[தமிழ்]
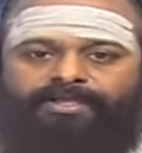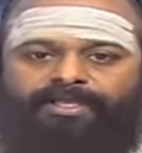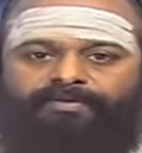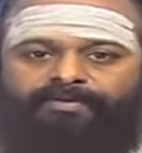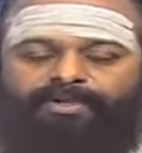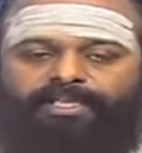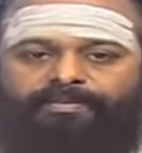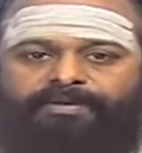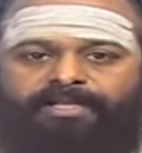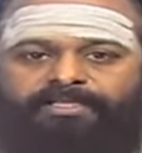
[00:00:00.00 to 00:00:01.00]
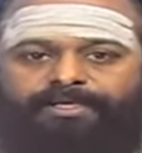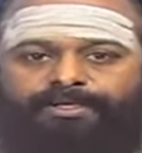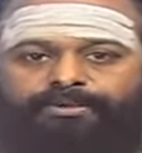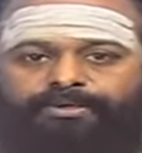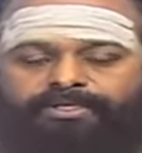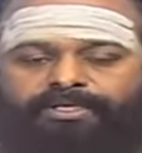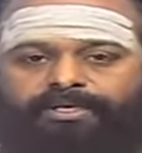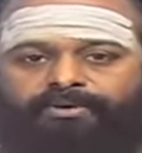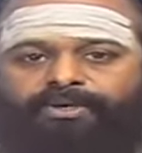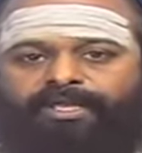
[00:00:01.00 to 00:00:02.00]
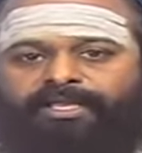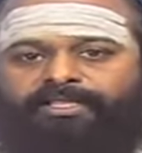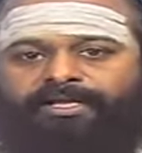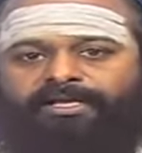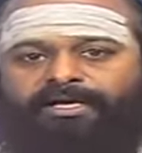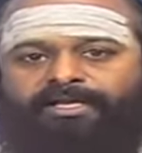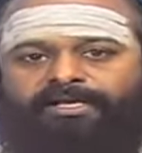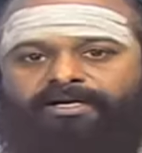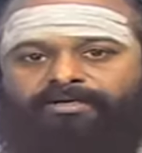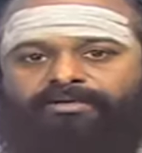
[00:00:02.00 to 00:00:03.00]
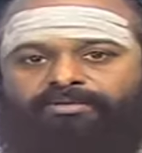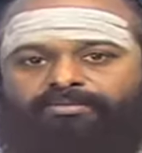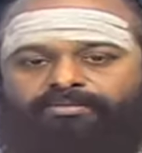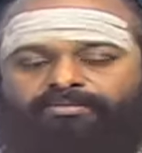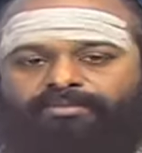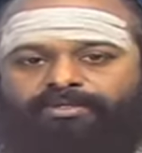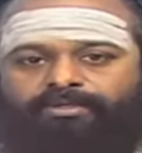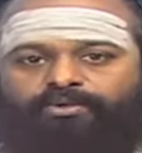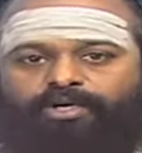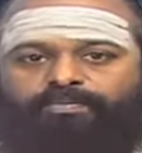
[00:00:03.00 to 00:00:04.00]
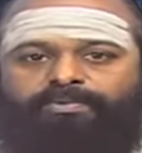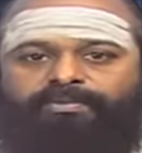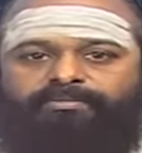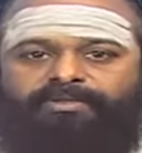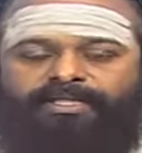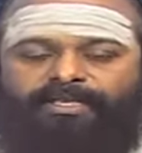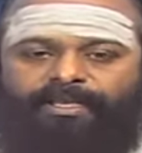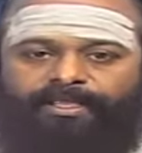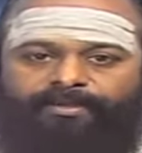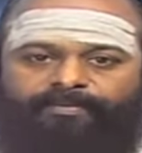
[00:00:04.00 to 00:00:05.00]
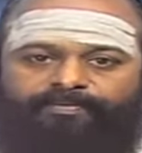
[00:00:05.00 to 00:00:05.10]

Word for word: இறைவனுடைய பிரார்த்தனையோடு செய்யக்கூடிய எந்த காரியங்களுக்கும் குழப்பம் என்பது இல்லை